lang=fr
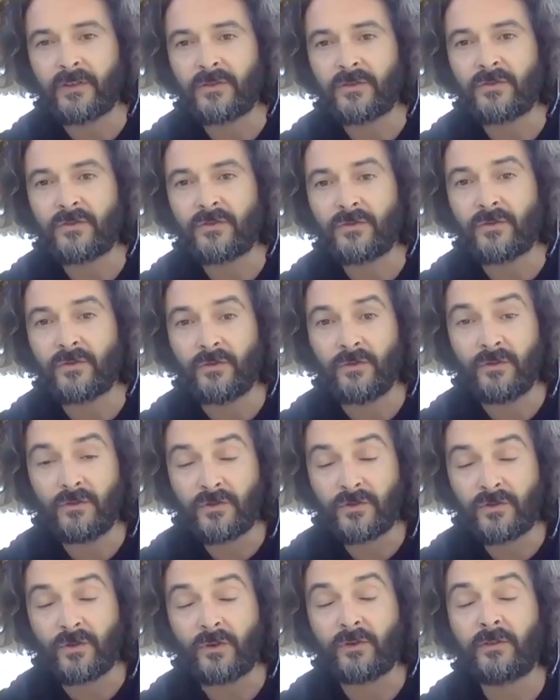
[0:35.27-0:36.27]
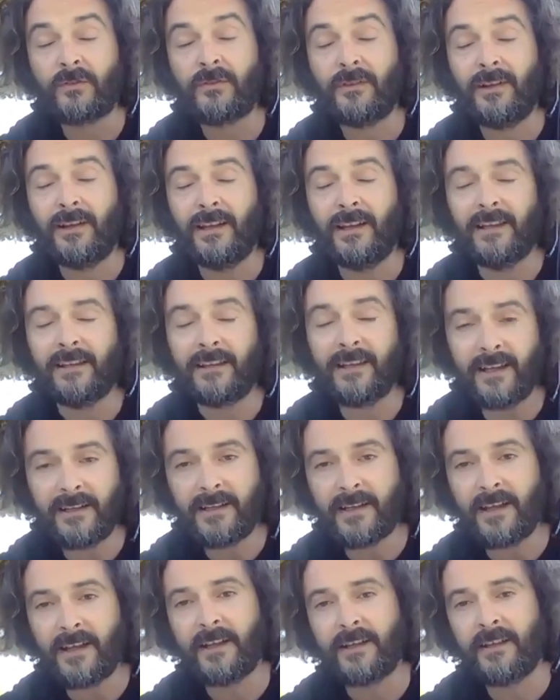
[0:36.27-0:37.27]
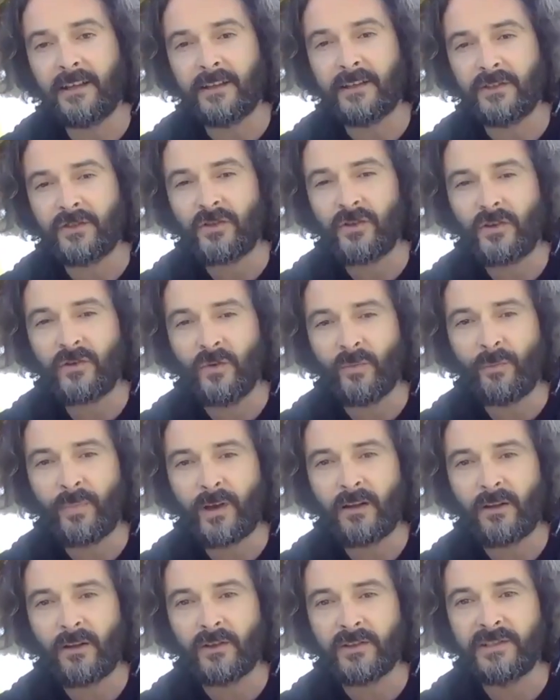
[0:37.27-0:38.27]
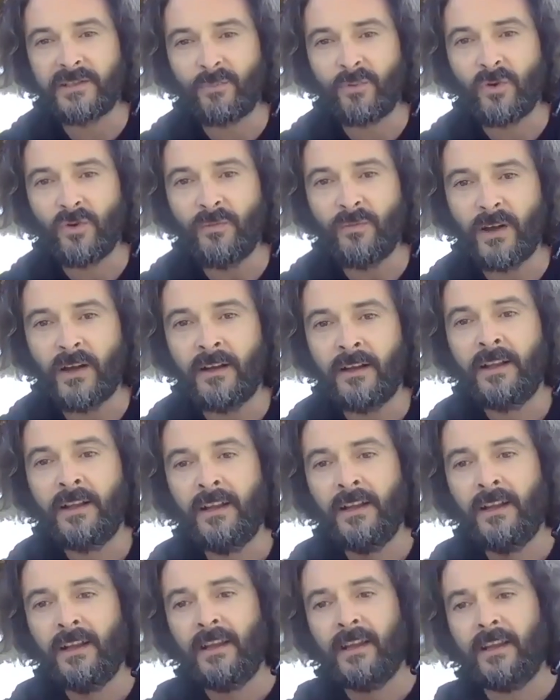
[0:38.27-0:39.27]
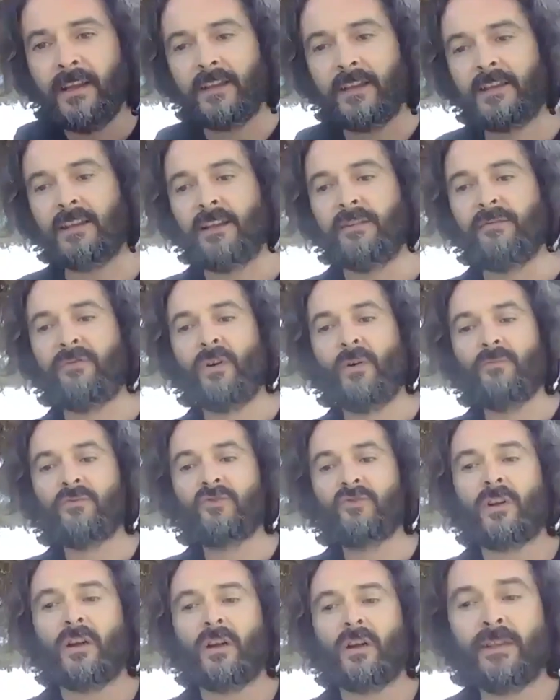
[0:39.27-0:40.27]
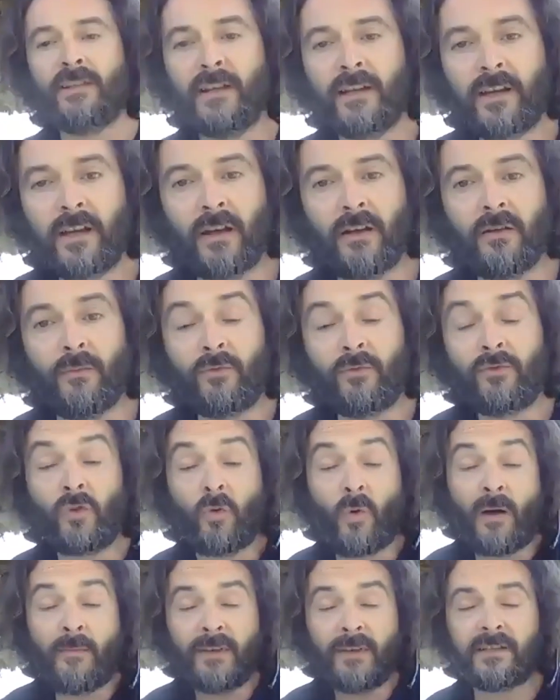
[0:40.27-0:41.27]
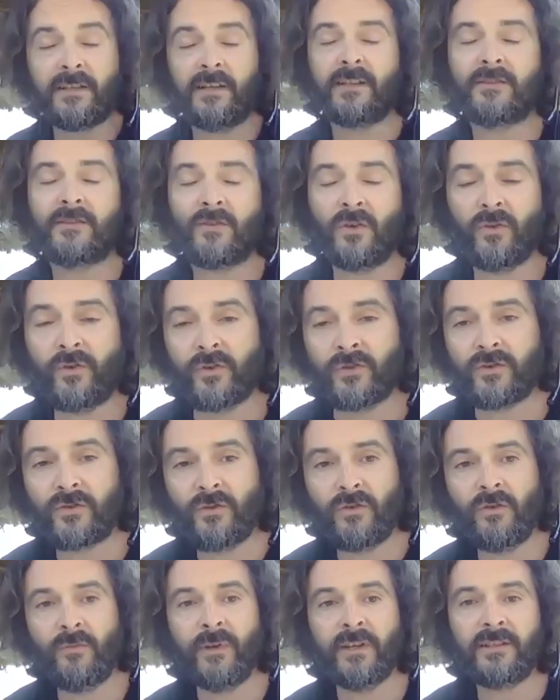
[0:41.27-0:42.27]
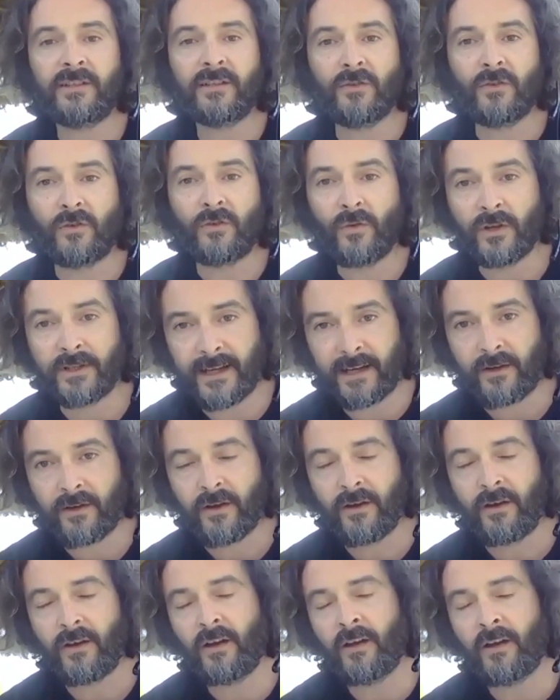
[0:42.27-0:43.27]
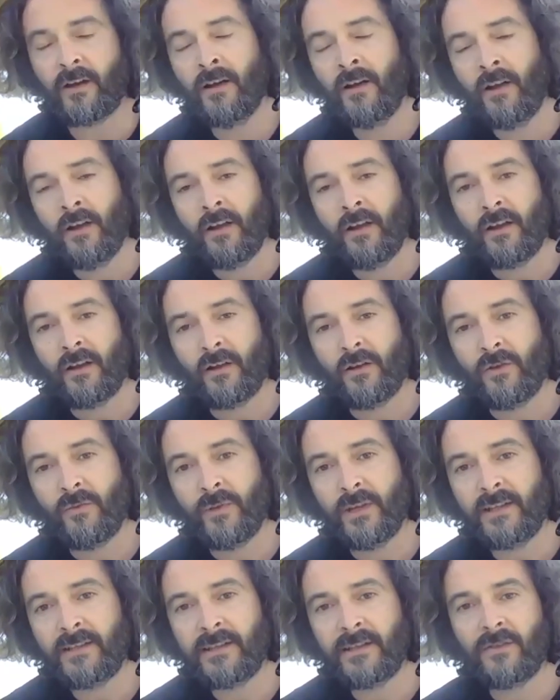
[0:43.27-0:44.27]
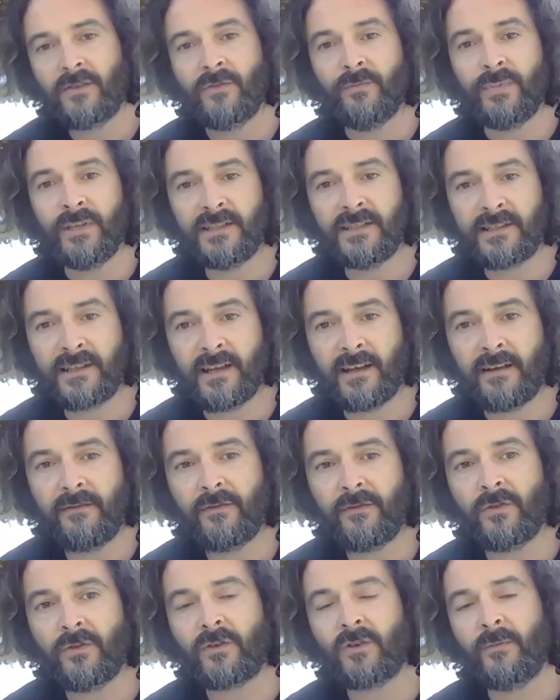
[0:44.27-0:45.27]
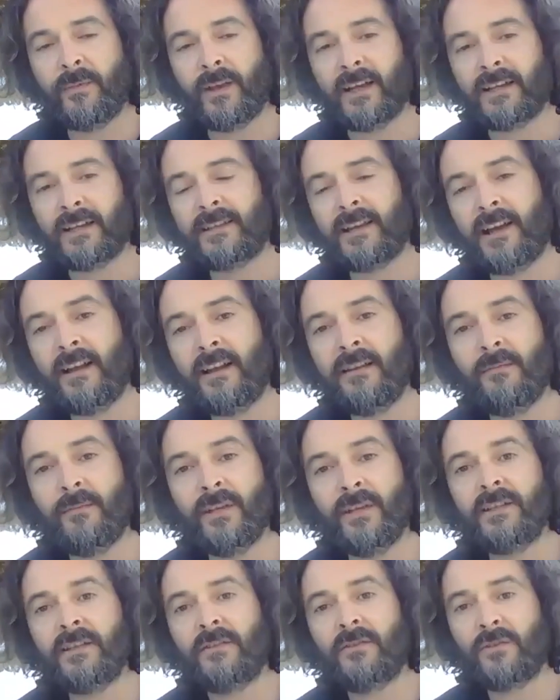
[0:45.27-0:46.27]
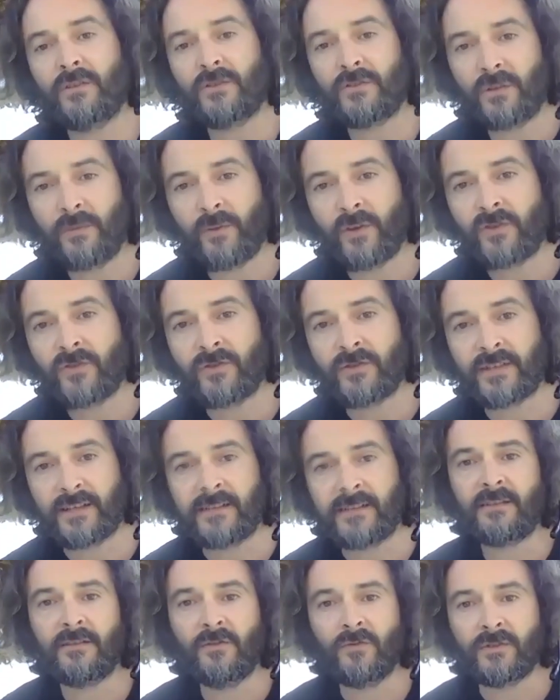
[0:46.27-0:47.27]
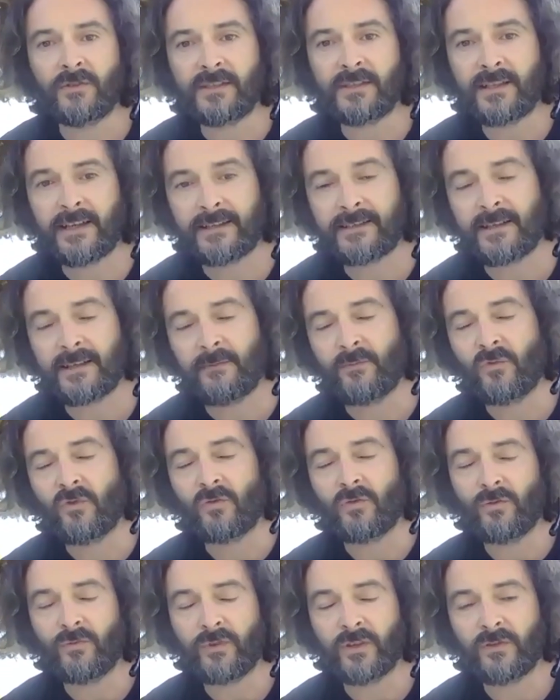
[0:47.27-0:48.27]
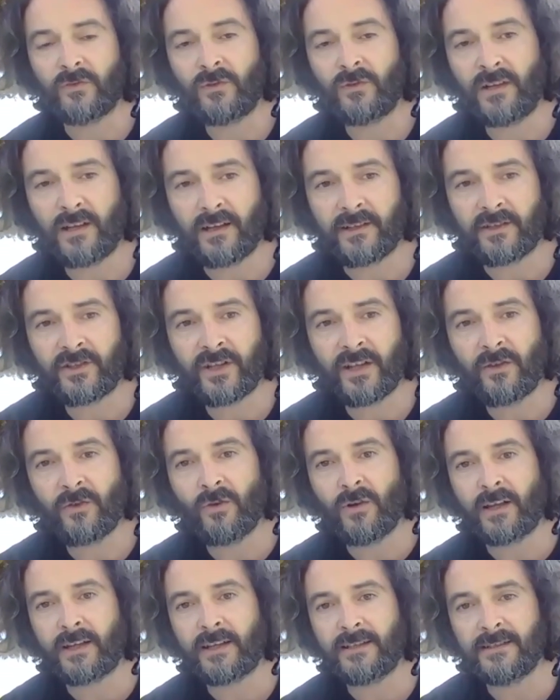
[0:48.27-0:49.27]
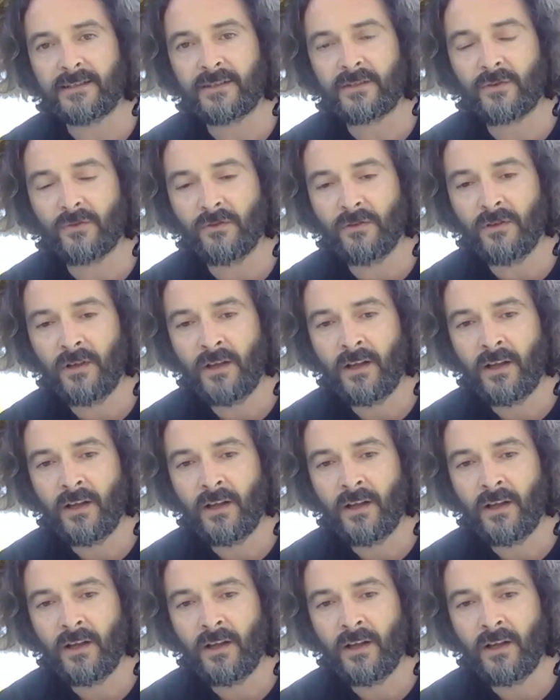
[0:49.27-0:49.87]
sur les traits de caractère des gens ils n'ont pas leur diplôme, et qui les forment sur un métier, qui a euh, trois métiers qui sont en tension, le métier de growth hacker, euh, le métier de dev, de commercial, et le métier de customer success, donc CSM. Donc on fait toute la chaîne de l'acquisition,